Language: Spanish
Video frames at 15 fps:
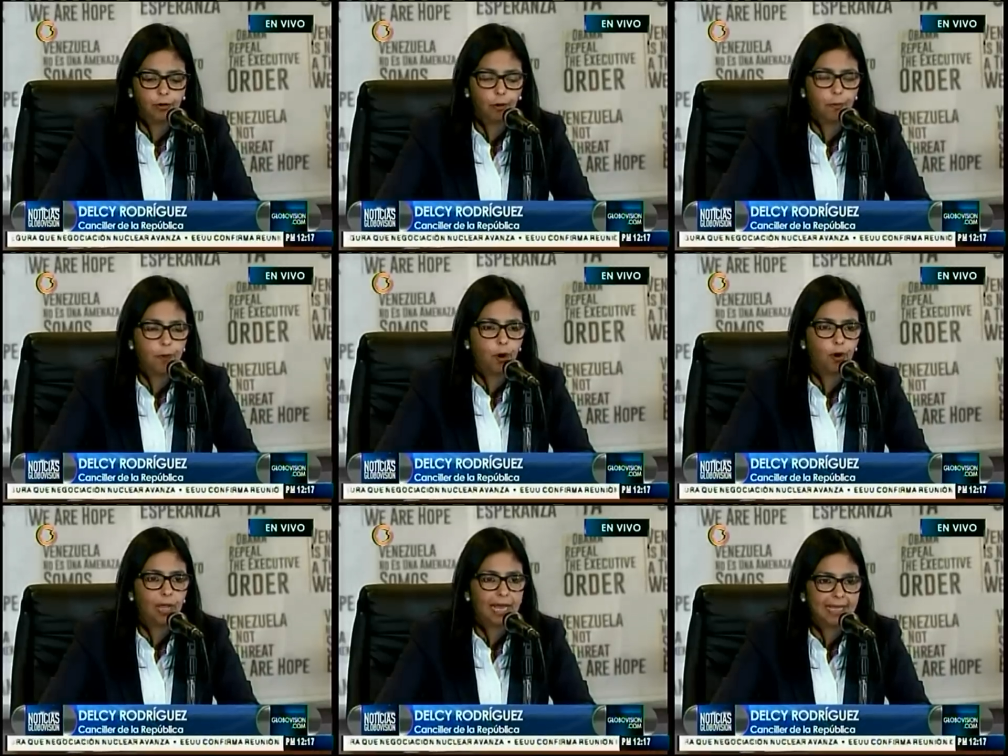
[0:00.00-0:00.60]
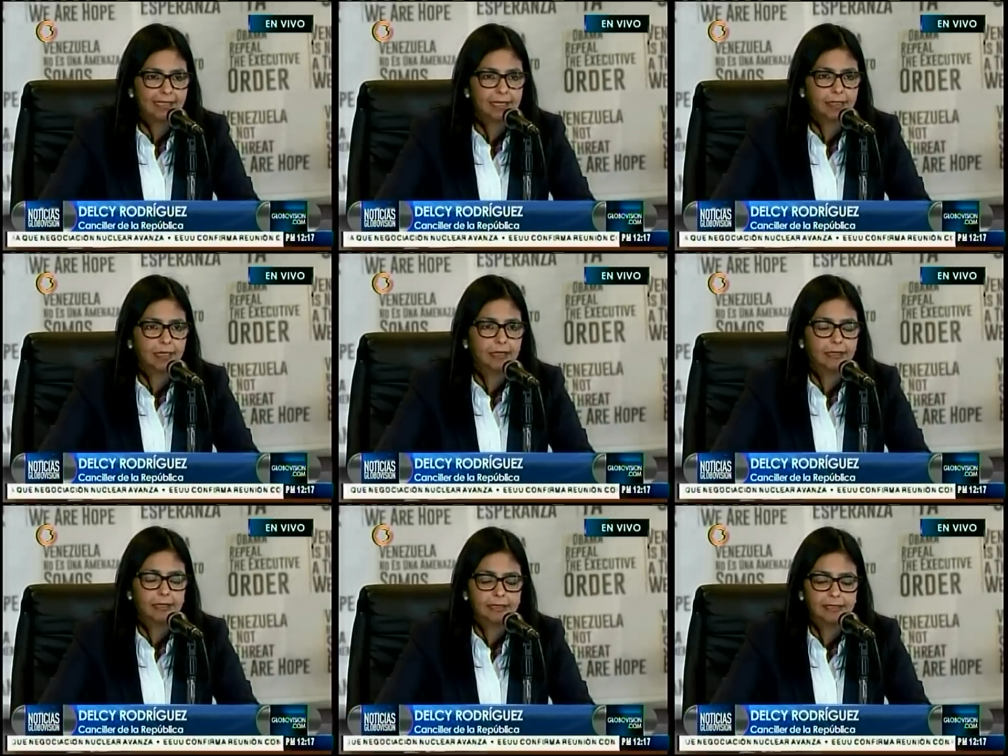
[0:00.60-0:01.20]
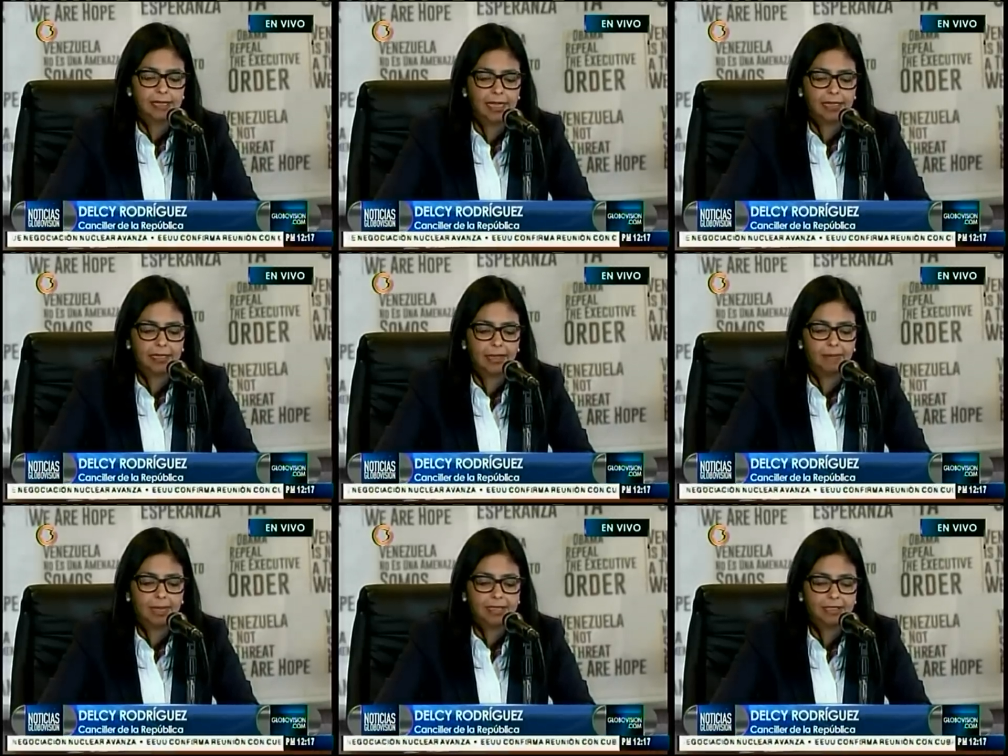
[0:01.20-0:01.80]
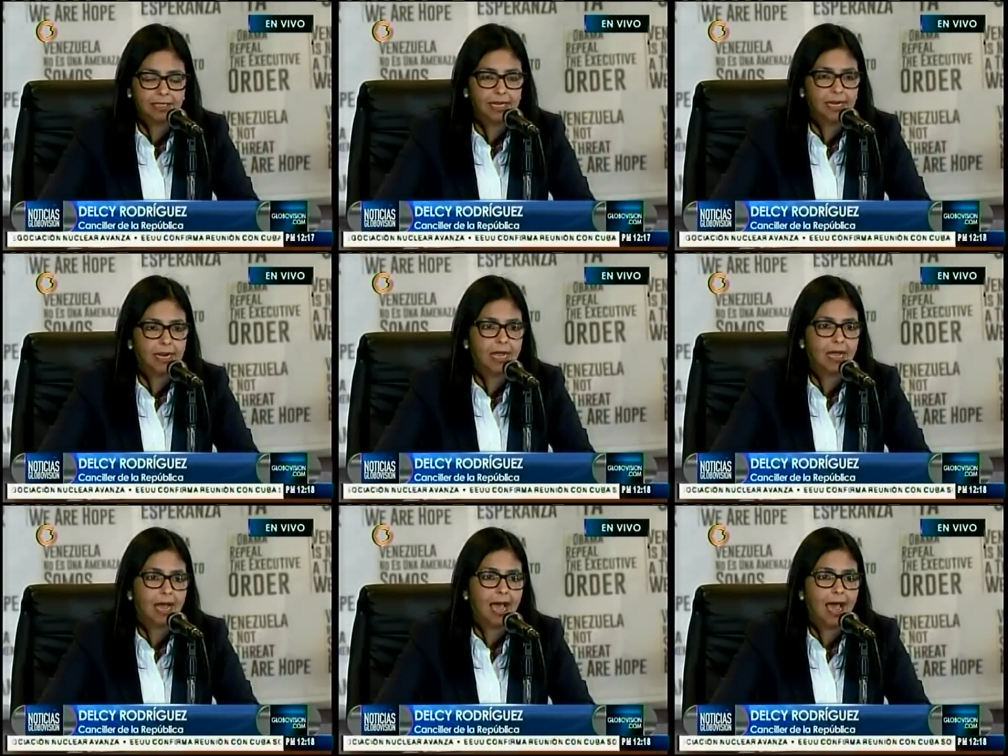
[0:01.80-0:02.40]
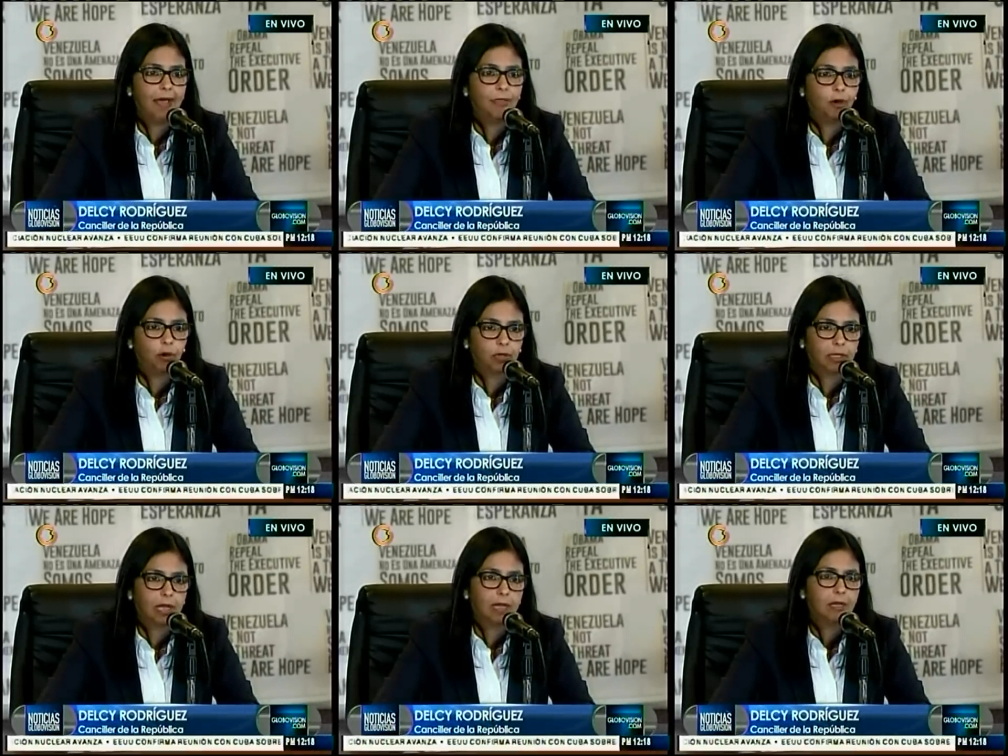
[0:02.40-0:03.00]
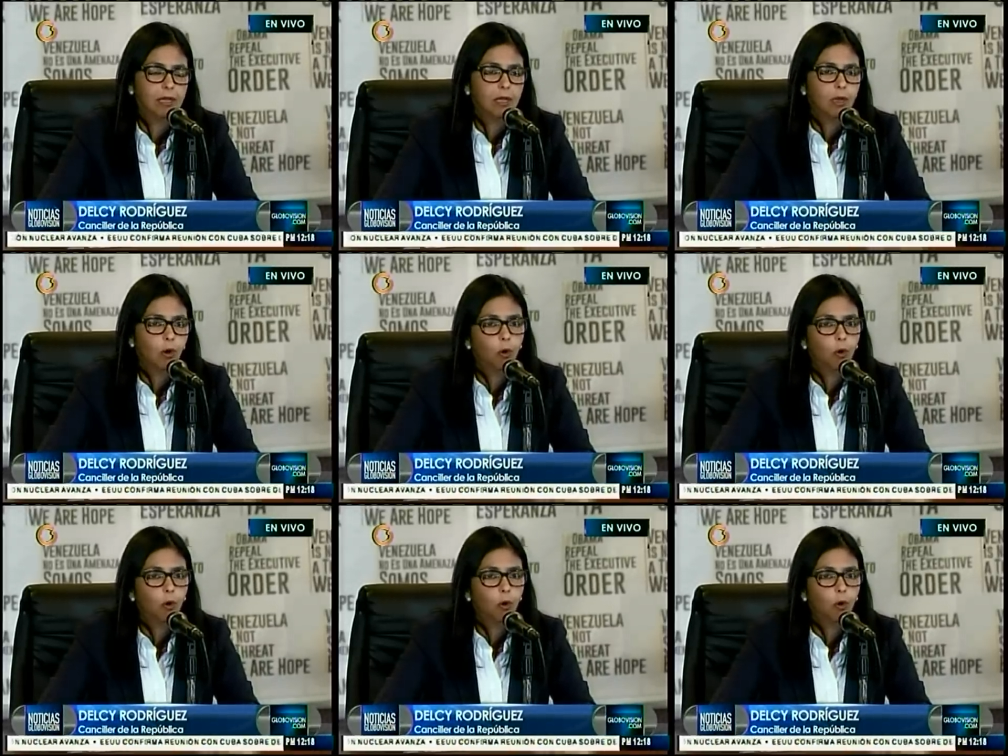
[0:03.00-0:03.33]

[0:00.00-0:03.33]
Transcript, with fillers: grupo G77 más China adopta